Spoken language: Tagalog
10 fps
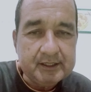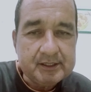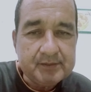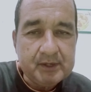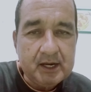sa
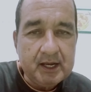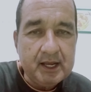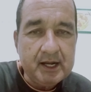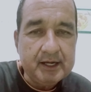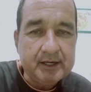
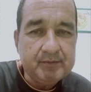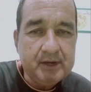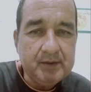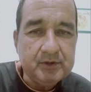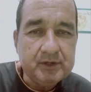pag-aalaga ng
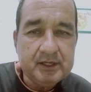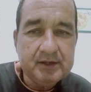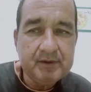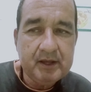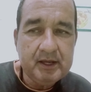baboy
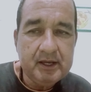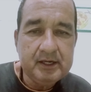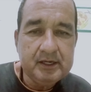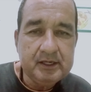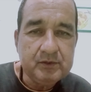
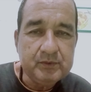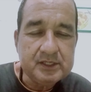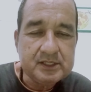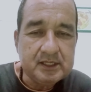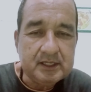and in
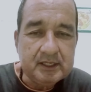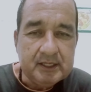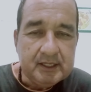which uh,